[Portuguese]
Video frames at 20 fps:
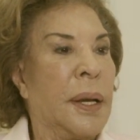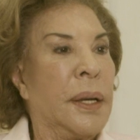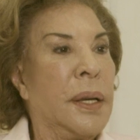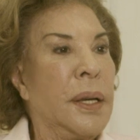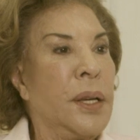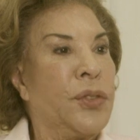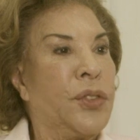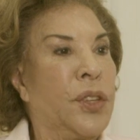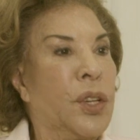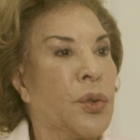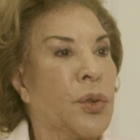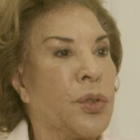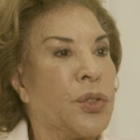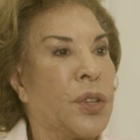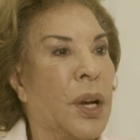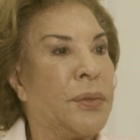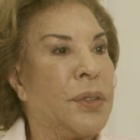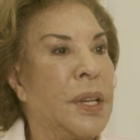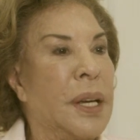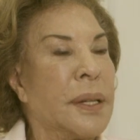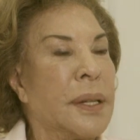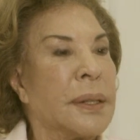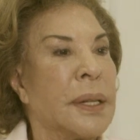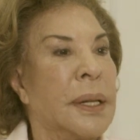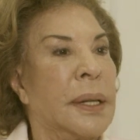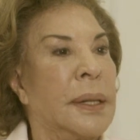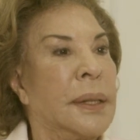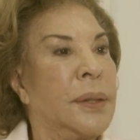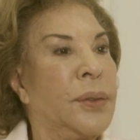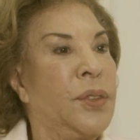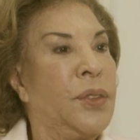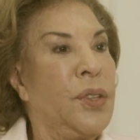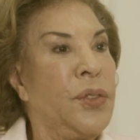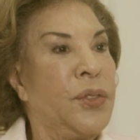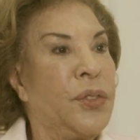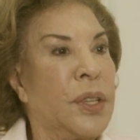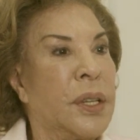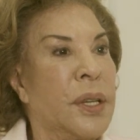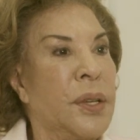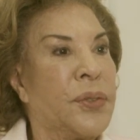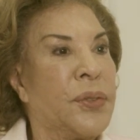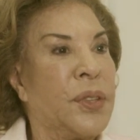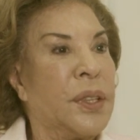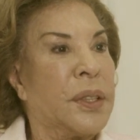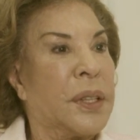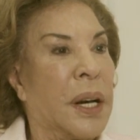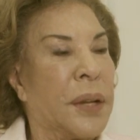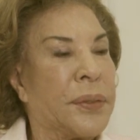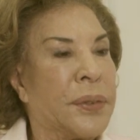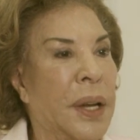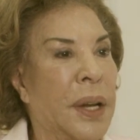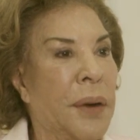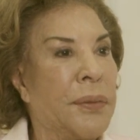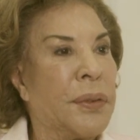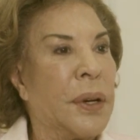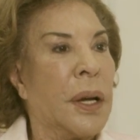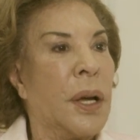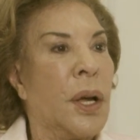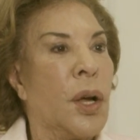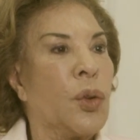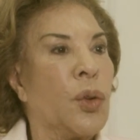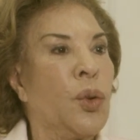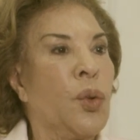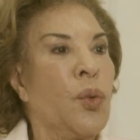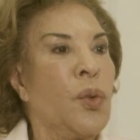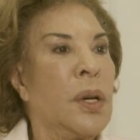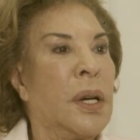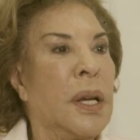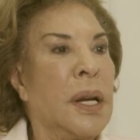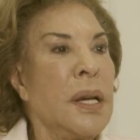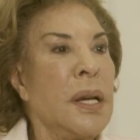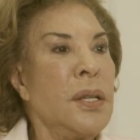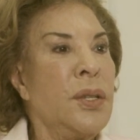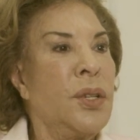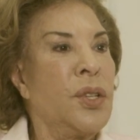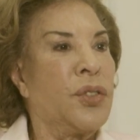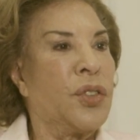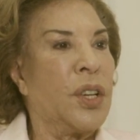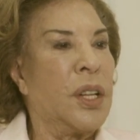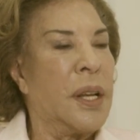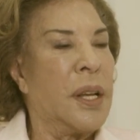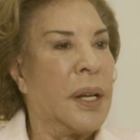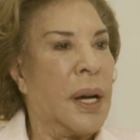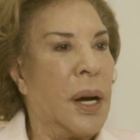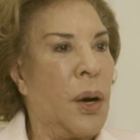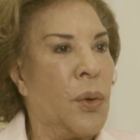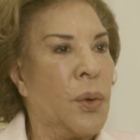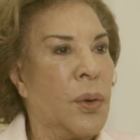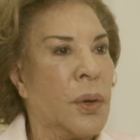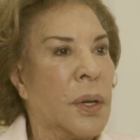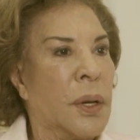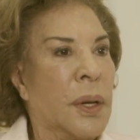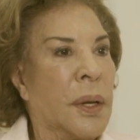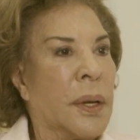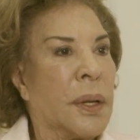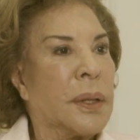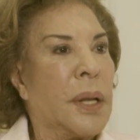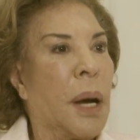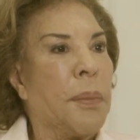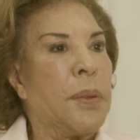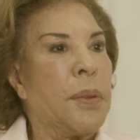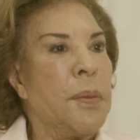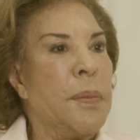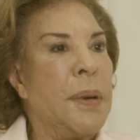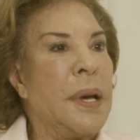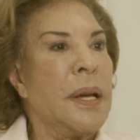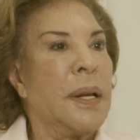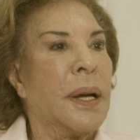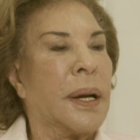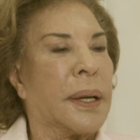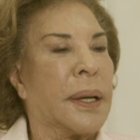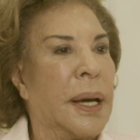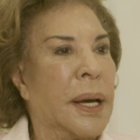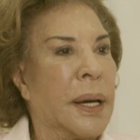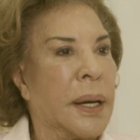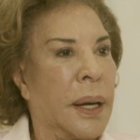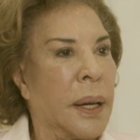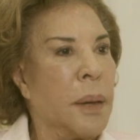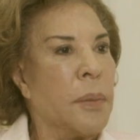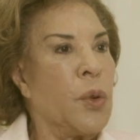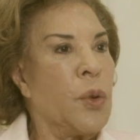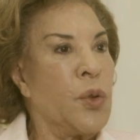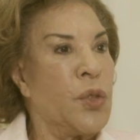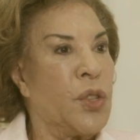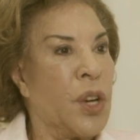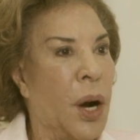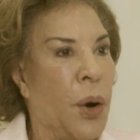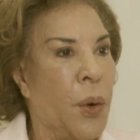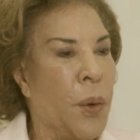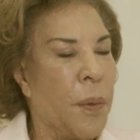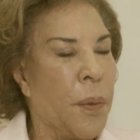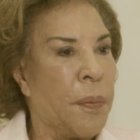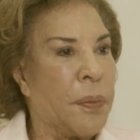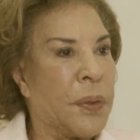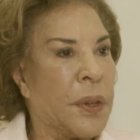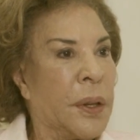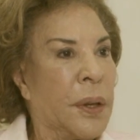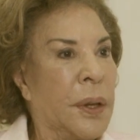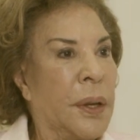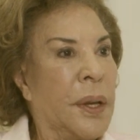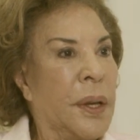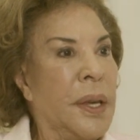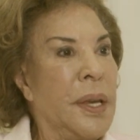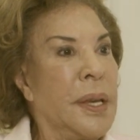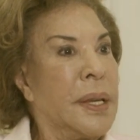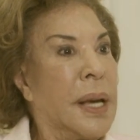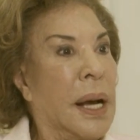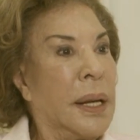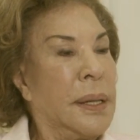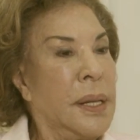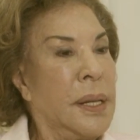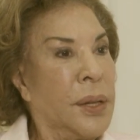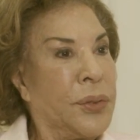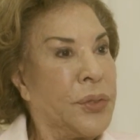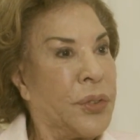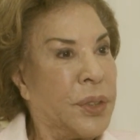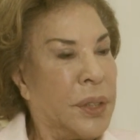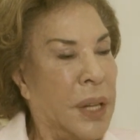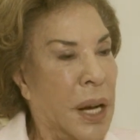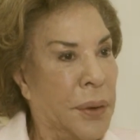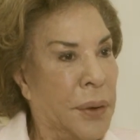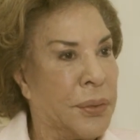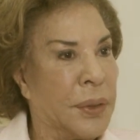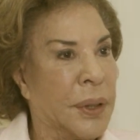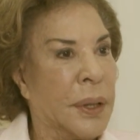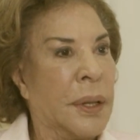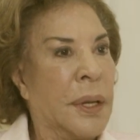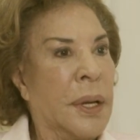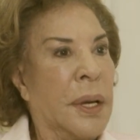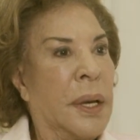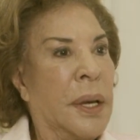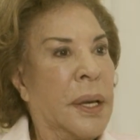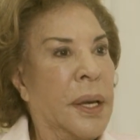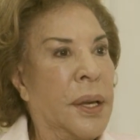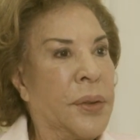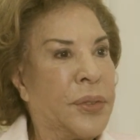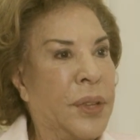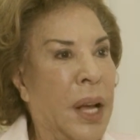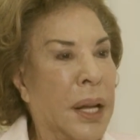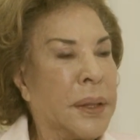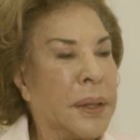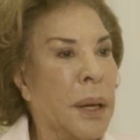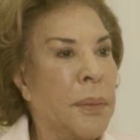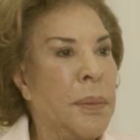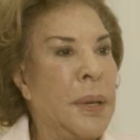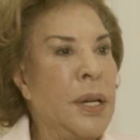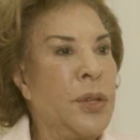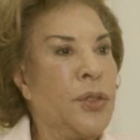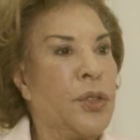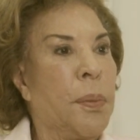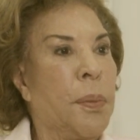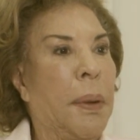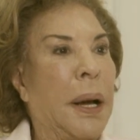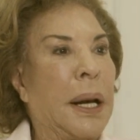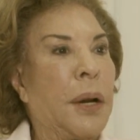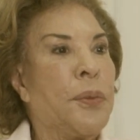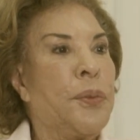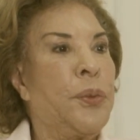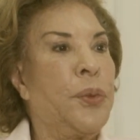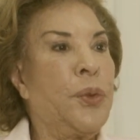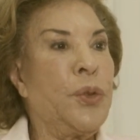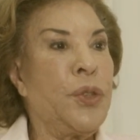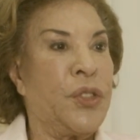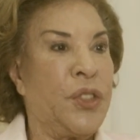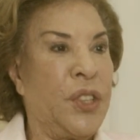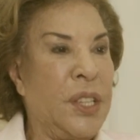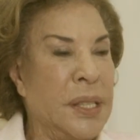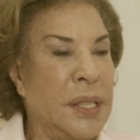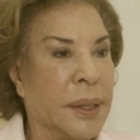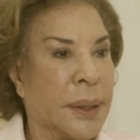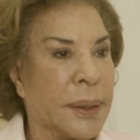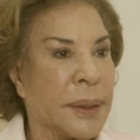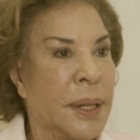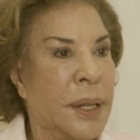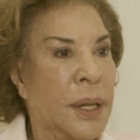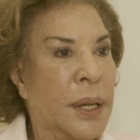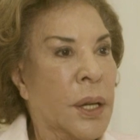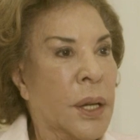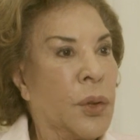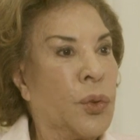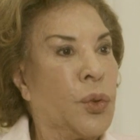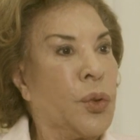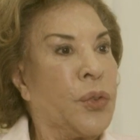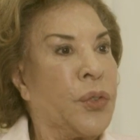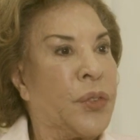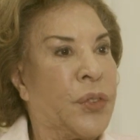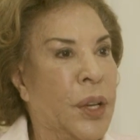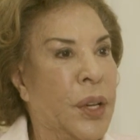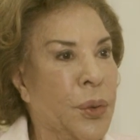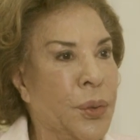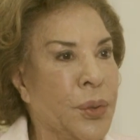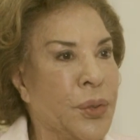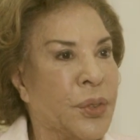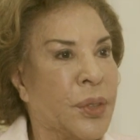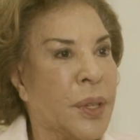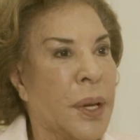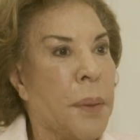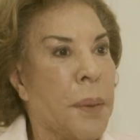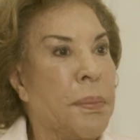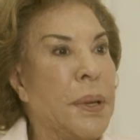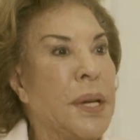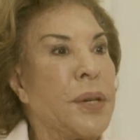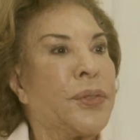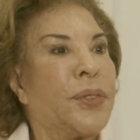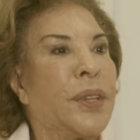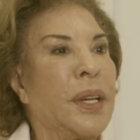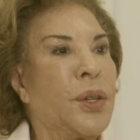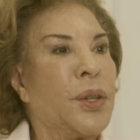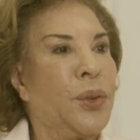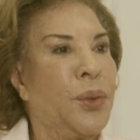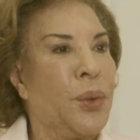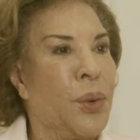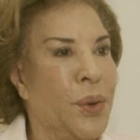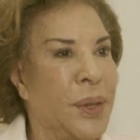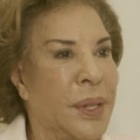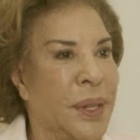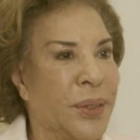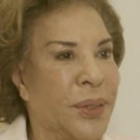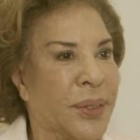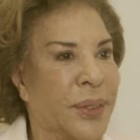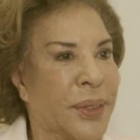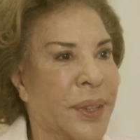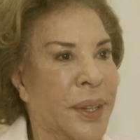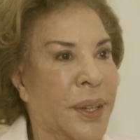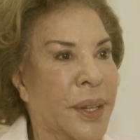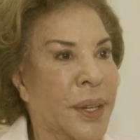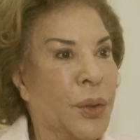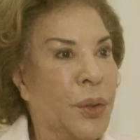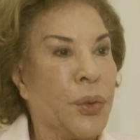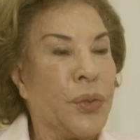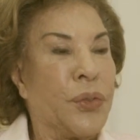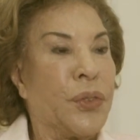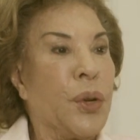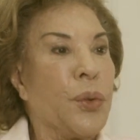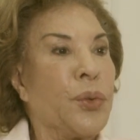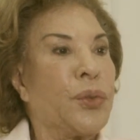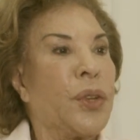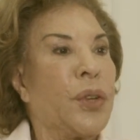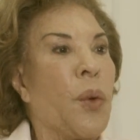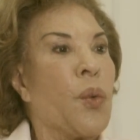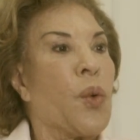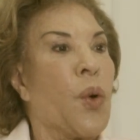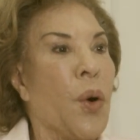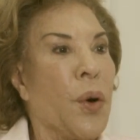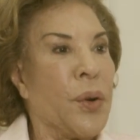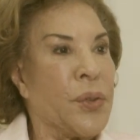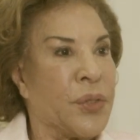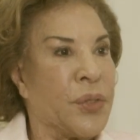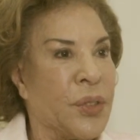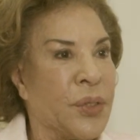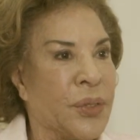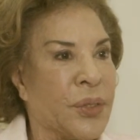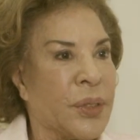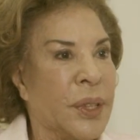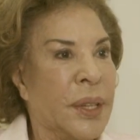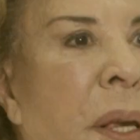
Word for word: E Chico Xavier disse que se tratava de um grande general da Primeira Guerra Mundial e que ali estava exatamente para fugir dos seus perseguidores dos seus algozes.